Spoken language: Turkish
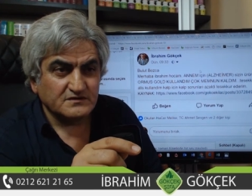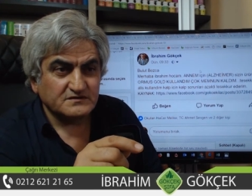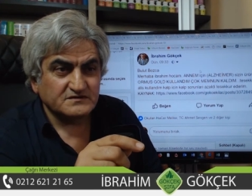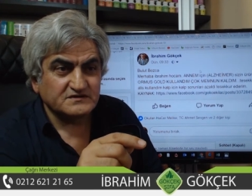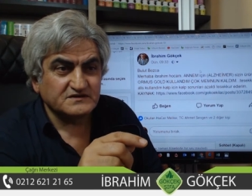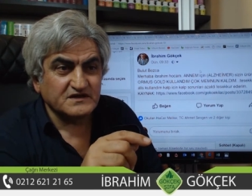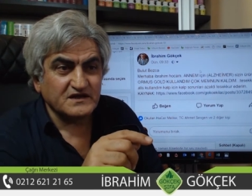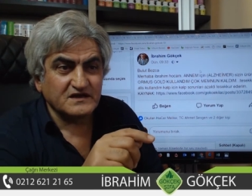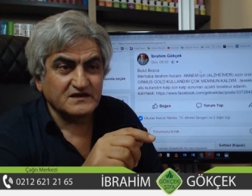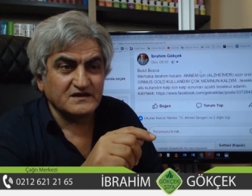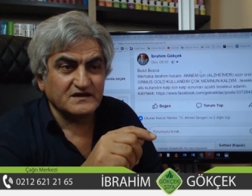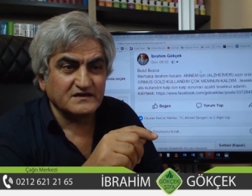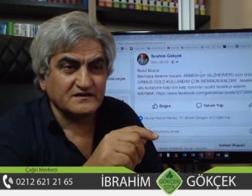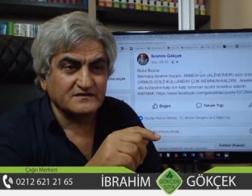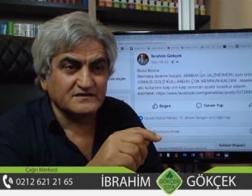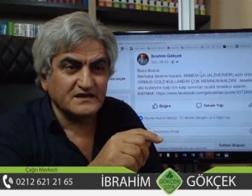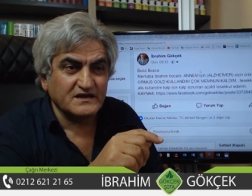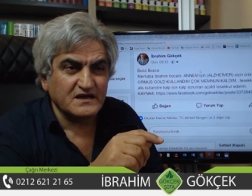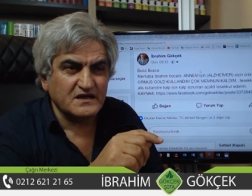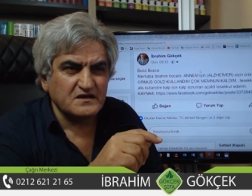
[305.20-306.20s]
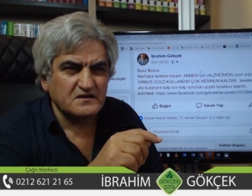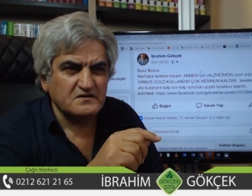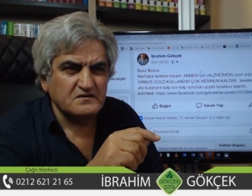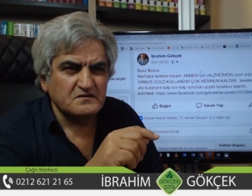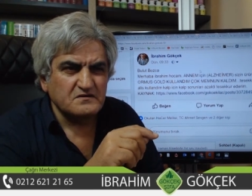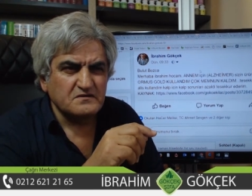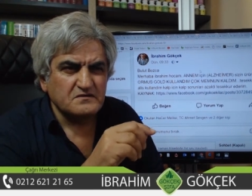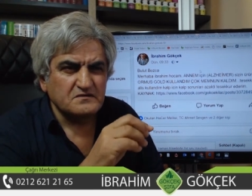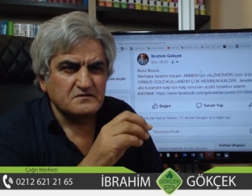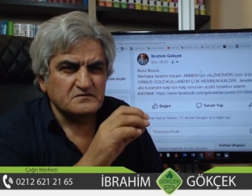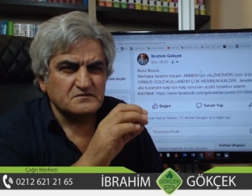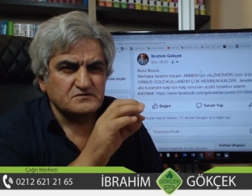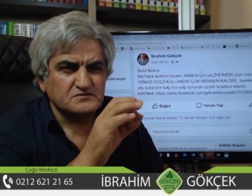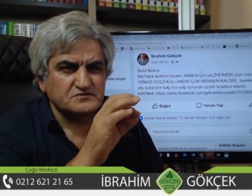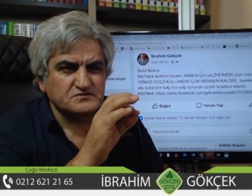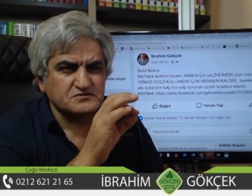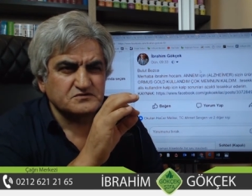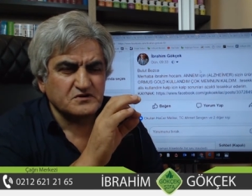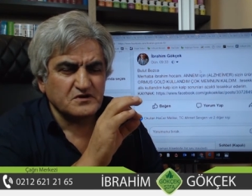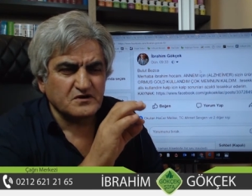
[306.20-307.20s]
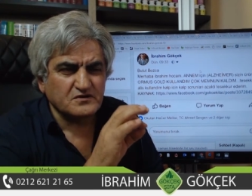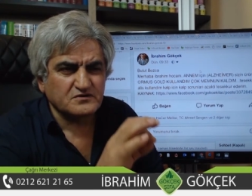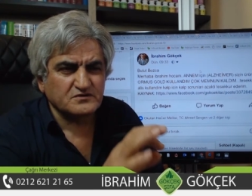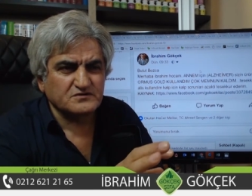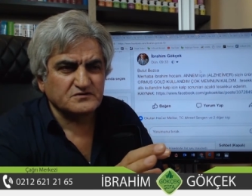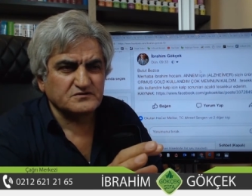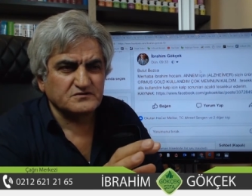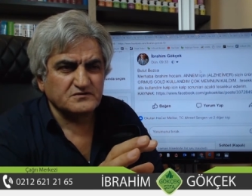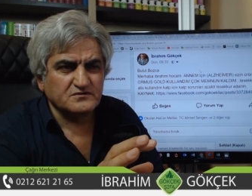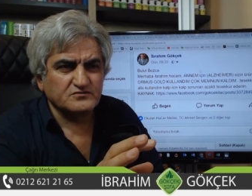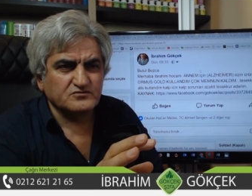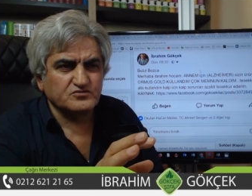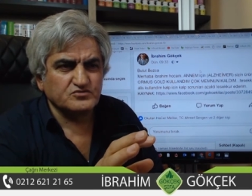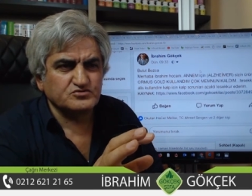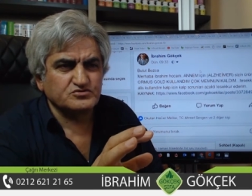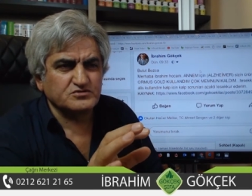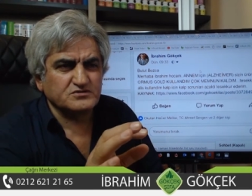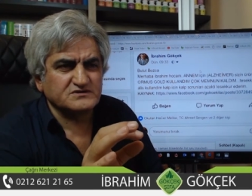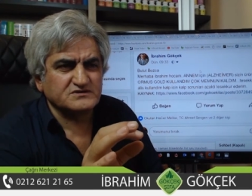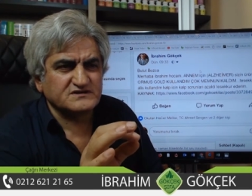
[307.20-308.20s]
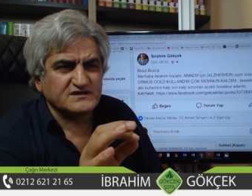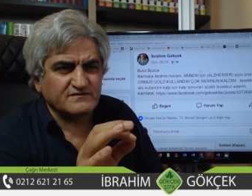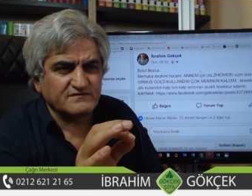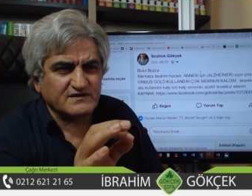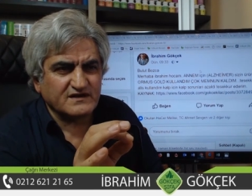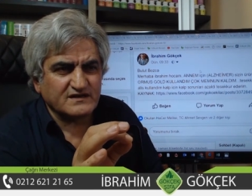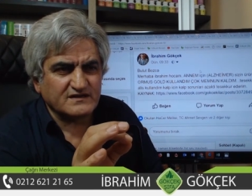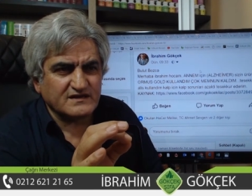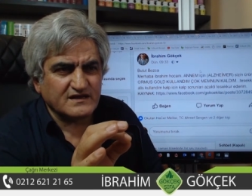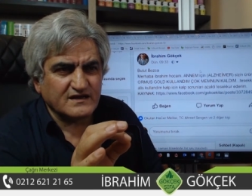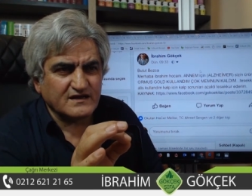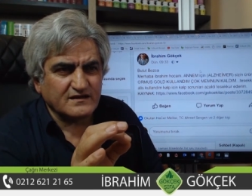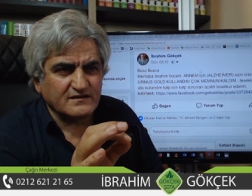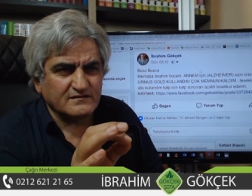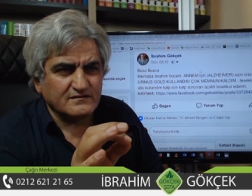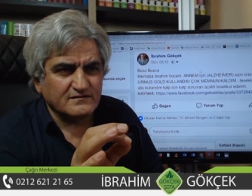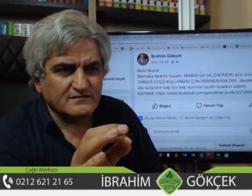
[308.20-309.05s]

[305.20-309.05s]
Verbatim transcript: diğerlerinde çok düşük seviyede